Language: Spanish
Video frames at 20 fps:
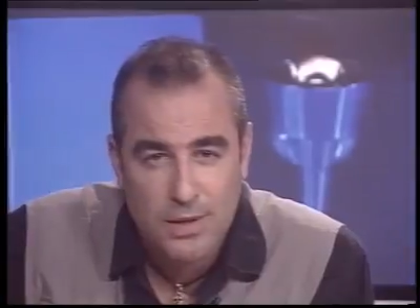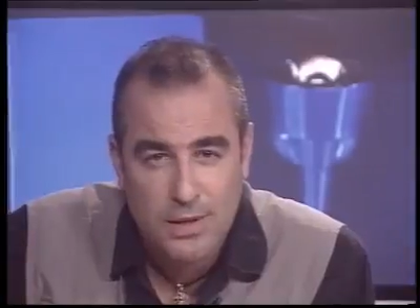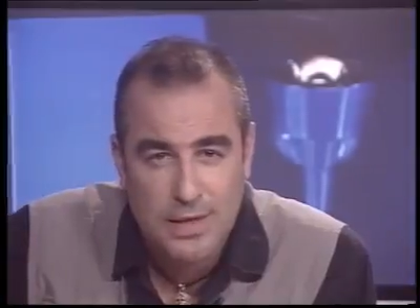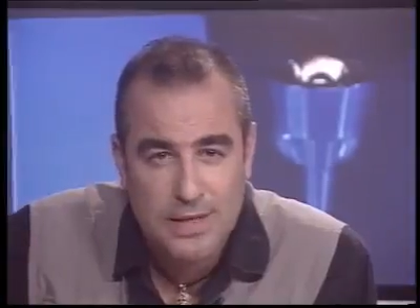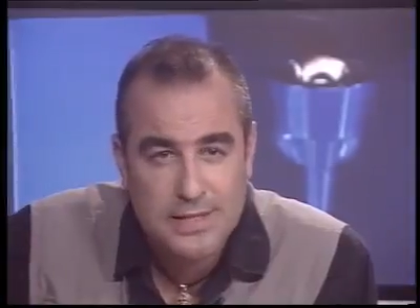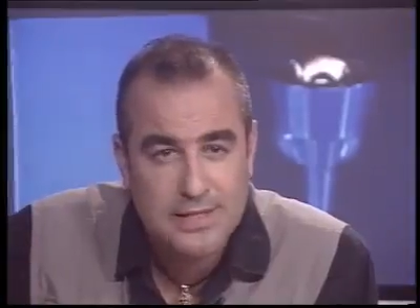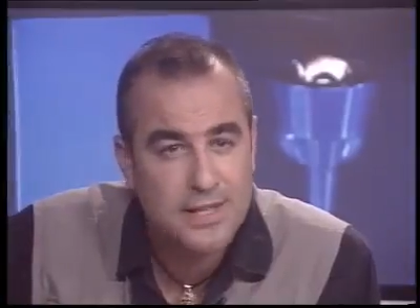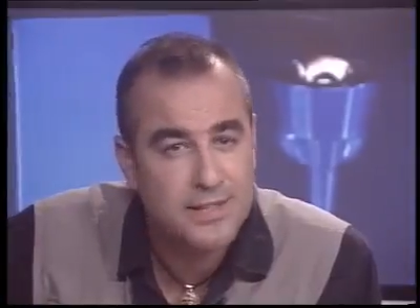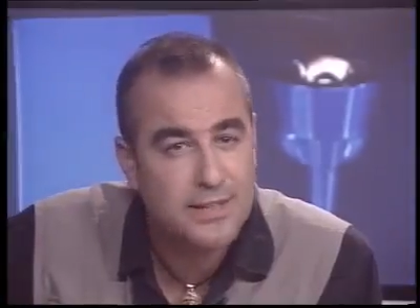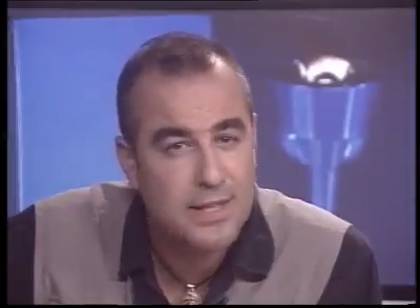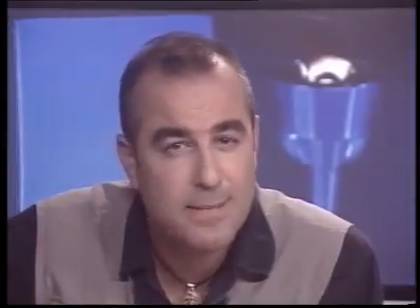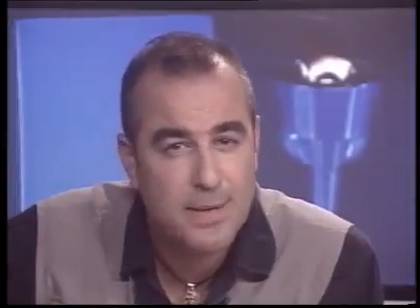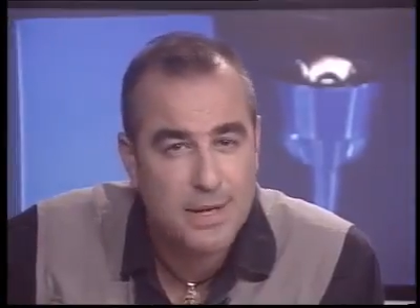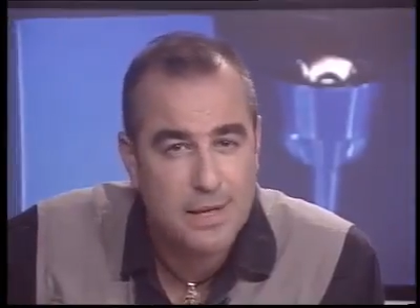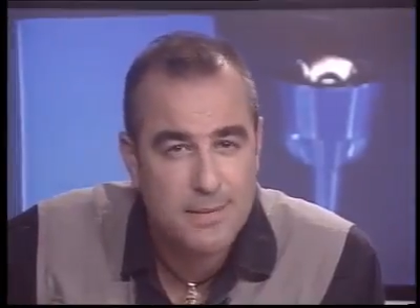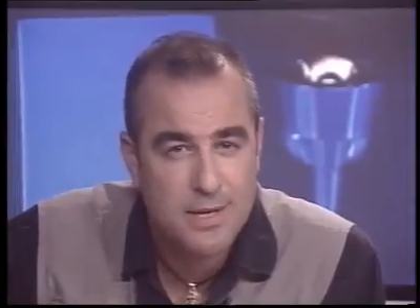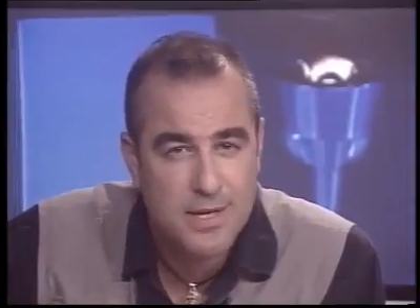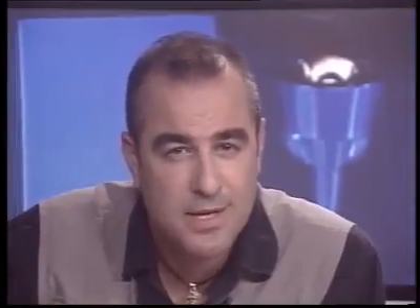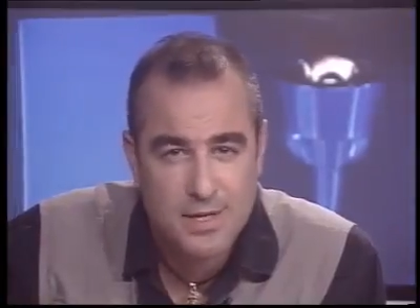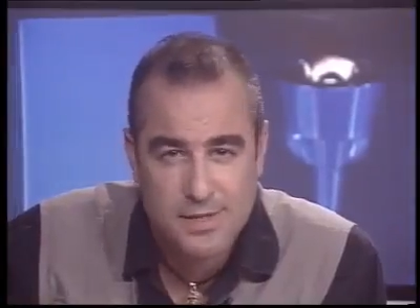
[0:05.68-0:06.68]
Las siete
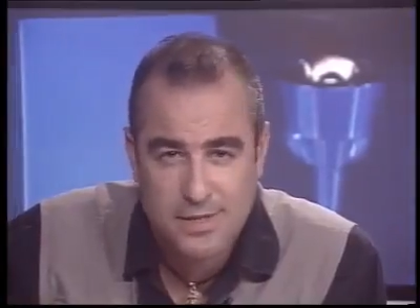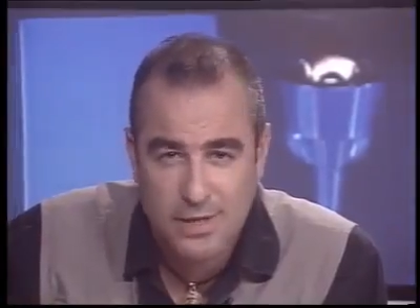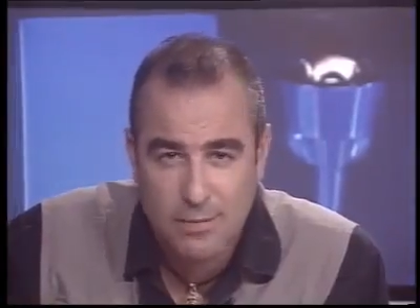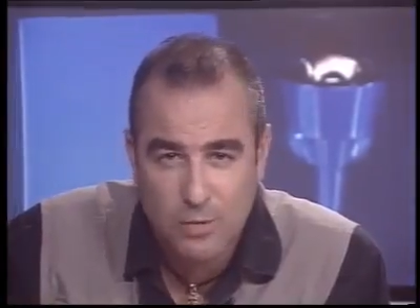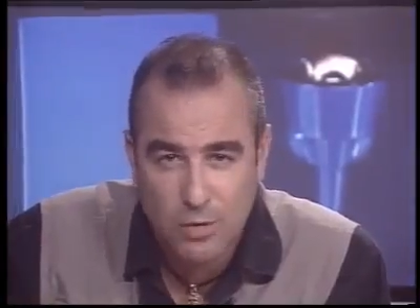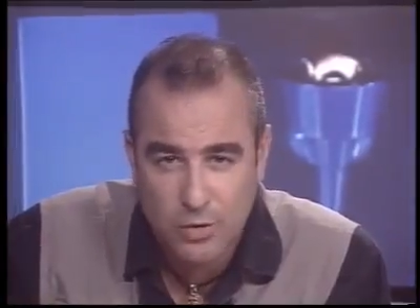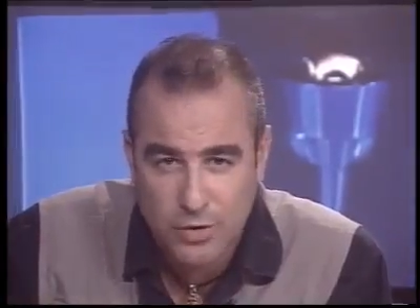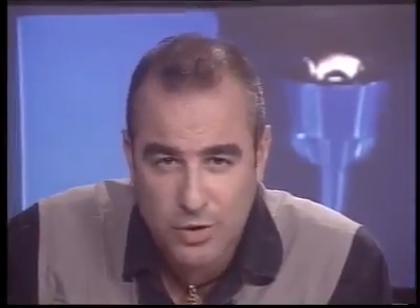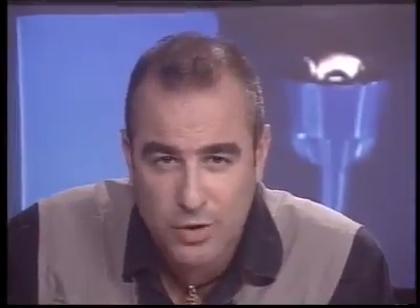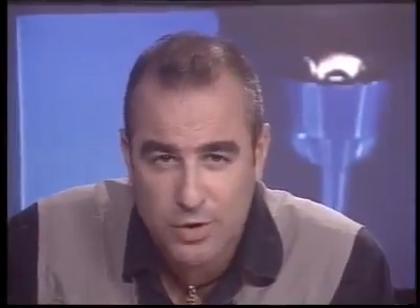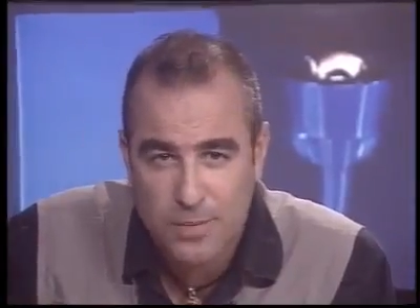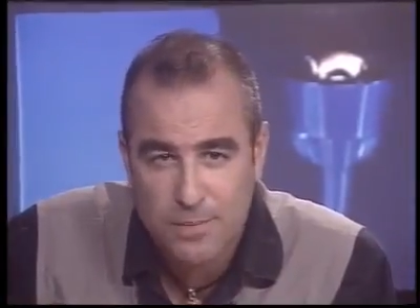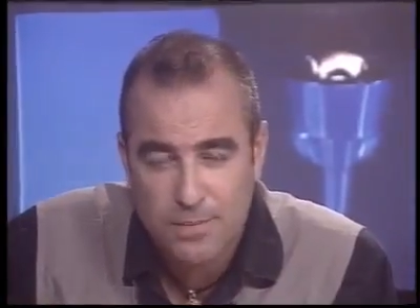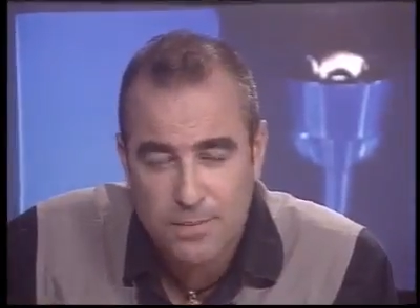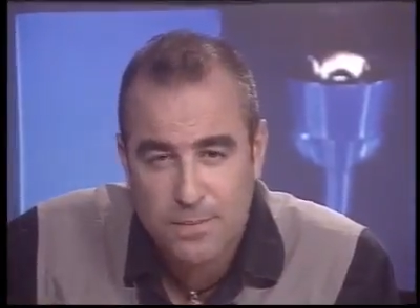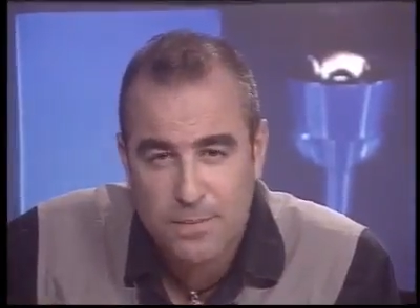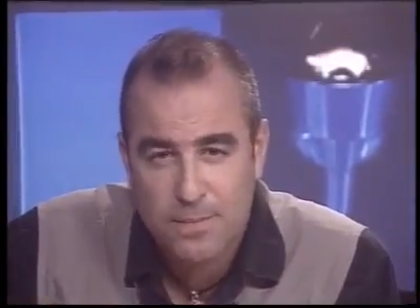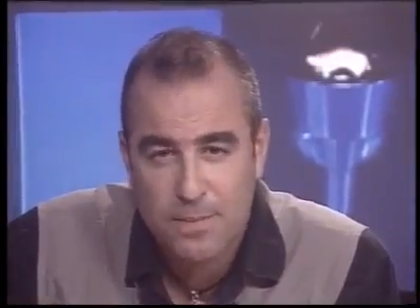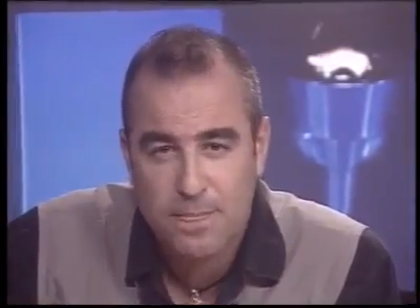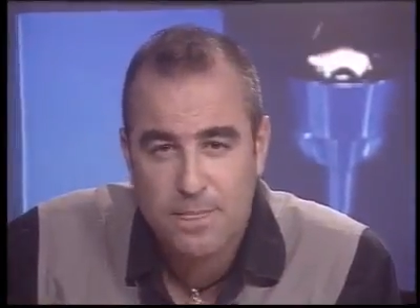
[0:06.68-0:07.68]
maravillas del mundo.
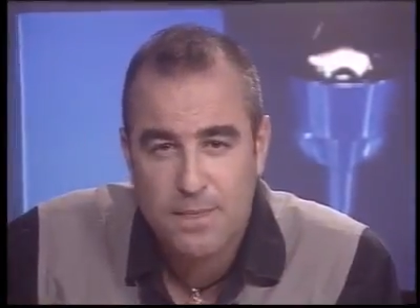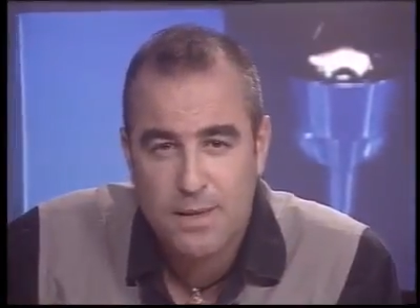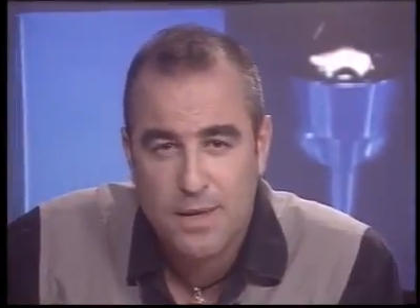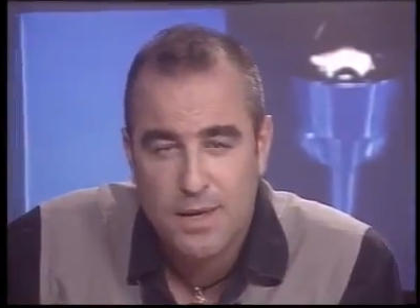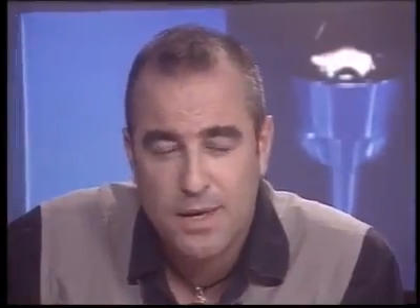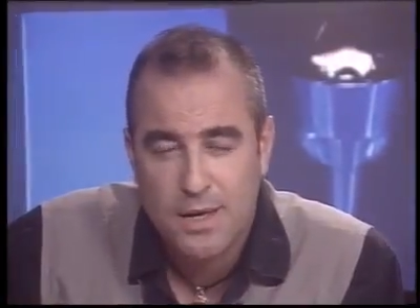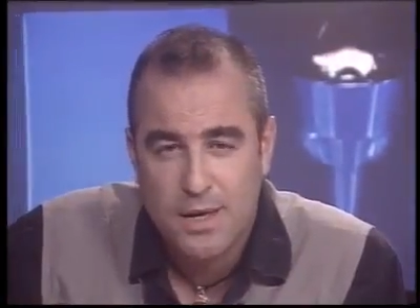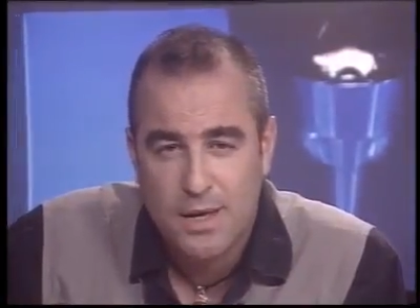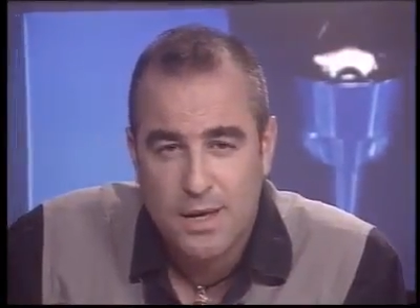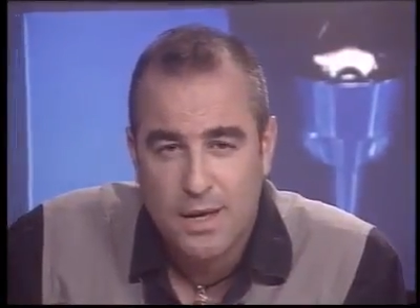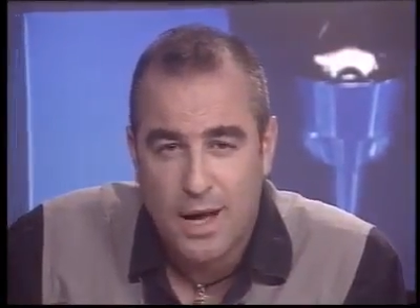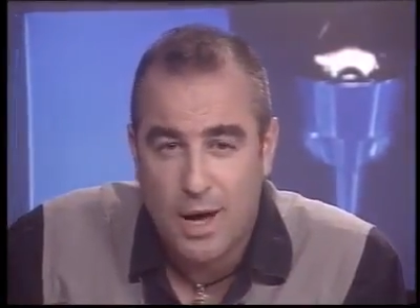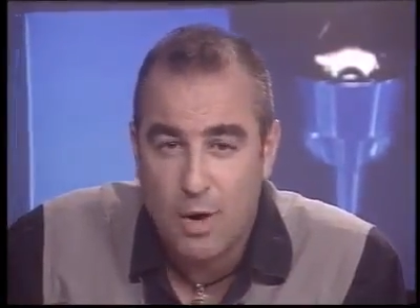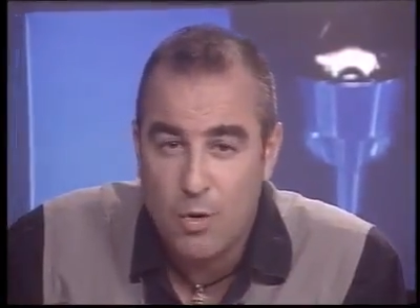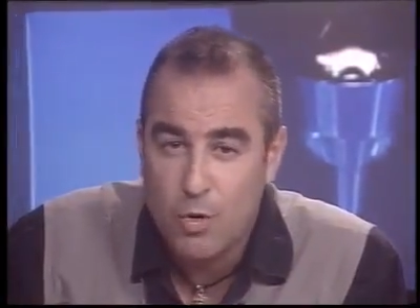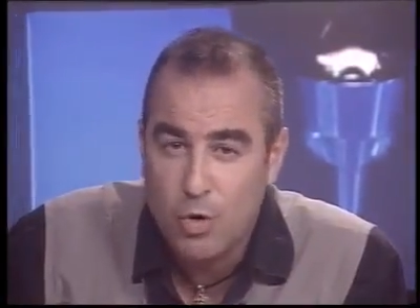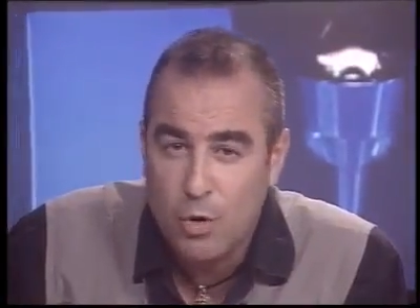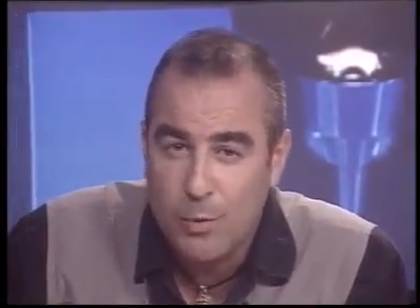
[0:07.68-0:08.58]
A un